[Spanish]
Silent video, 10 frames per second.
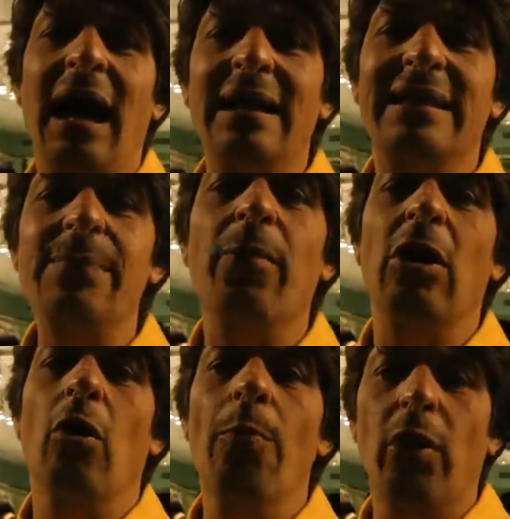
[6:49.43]
al tipo
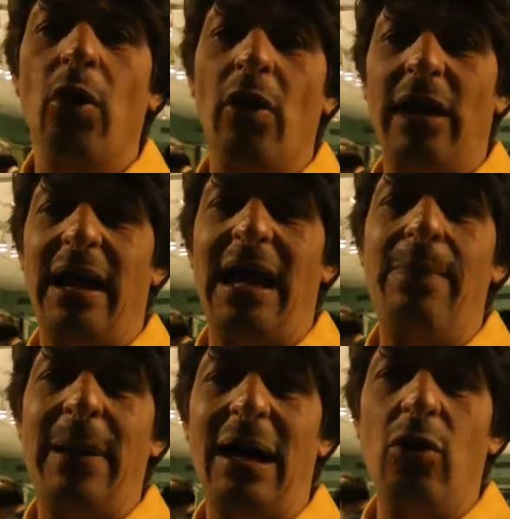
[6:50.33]
que compró el
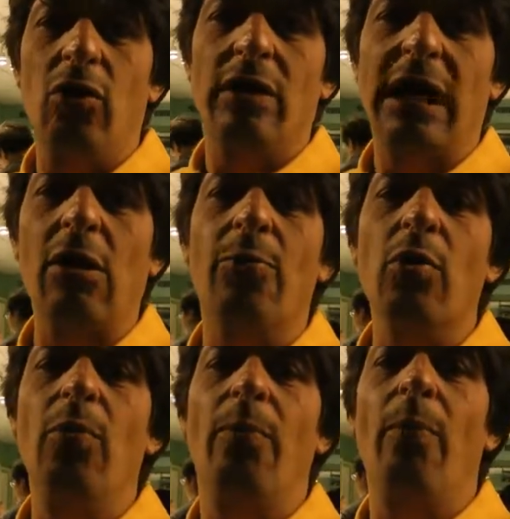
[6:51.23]
palo, que compró
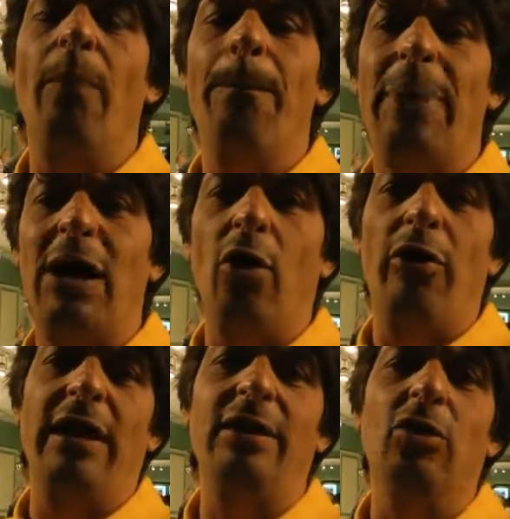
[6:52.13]
un, palo
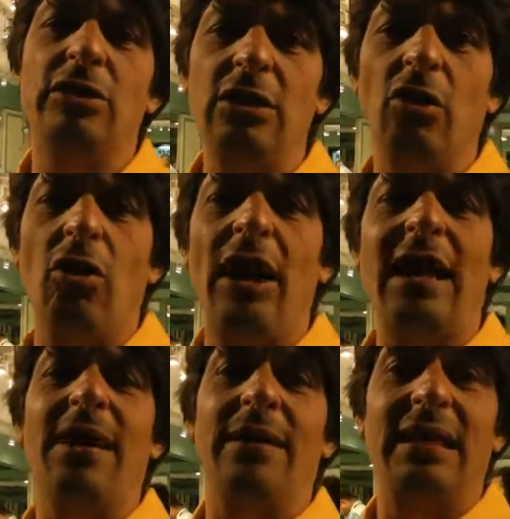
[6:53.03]
de 200
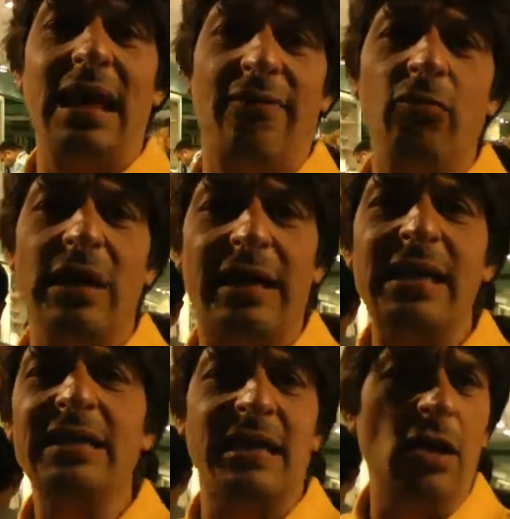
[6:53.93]
dólares, le vende la funda de
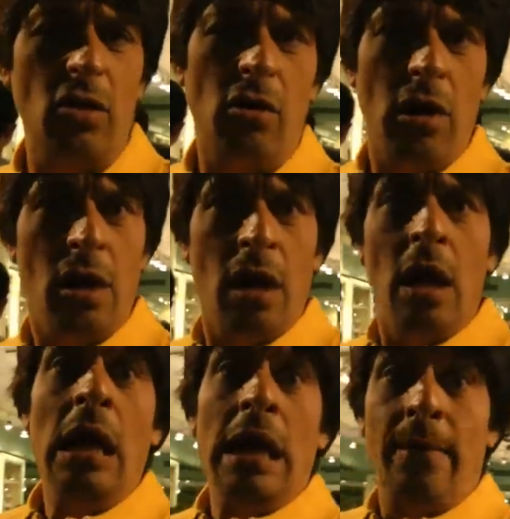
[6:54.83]
15, no.
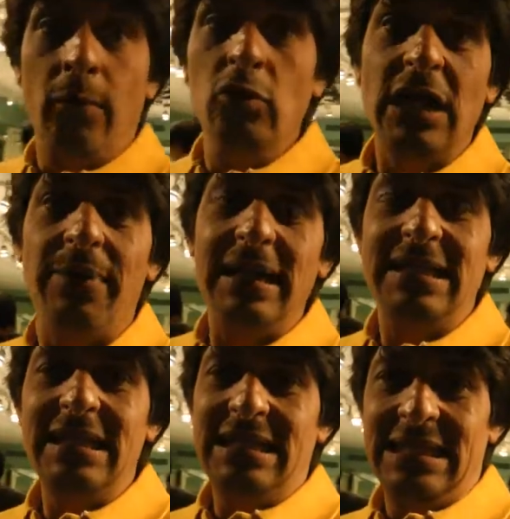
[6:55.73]
Muchas
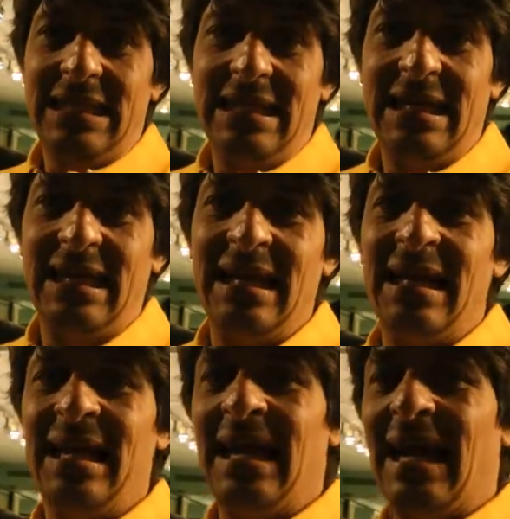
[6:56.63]
veces
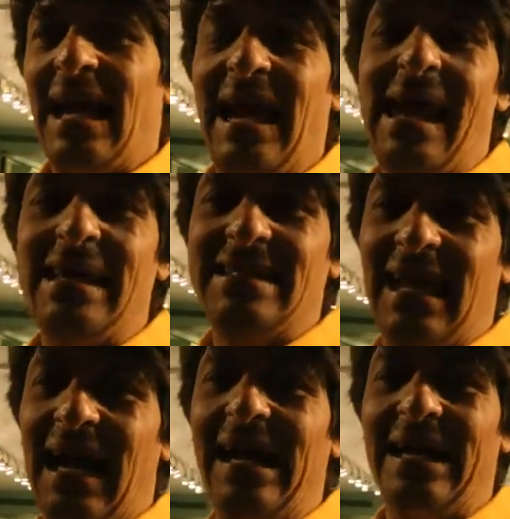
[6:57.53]
es
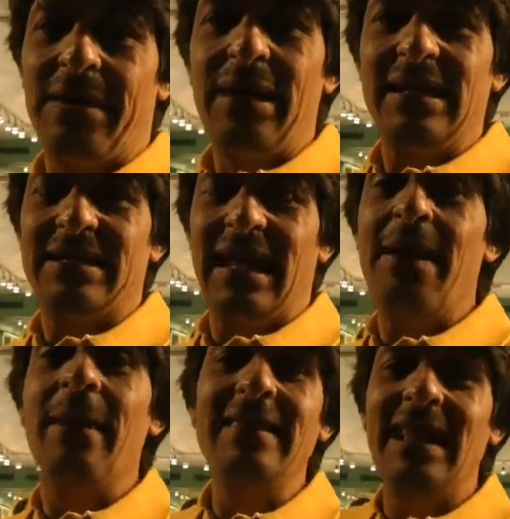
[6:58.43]
al revés,
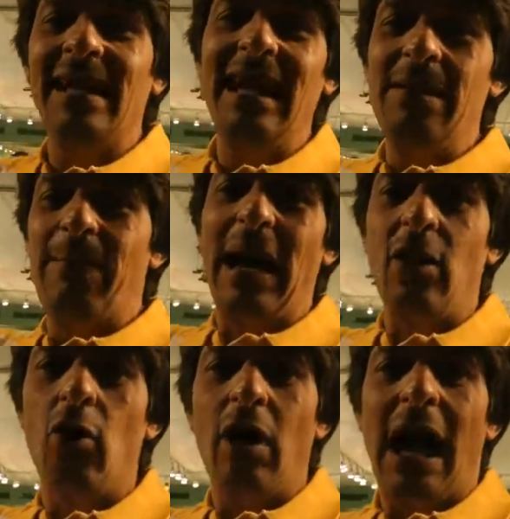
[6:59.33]
es venderle el
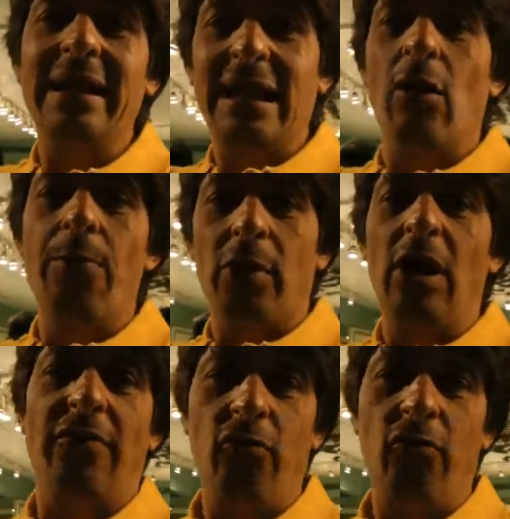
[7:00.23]
palo al que compró la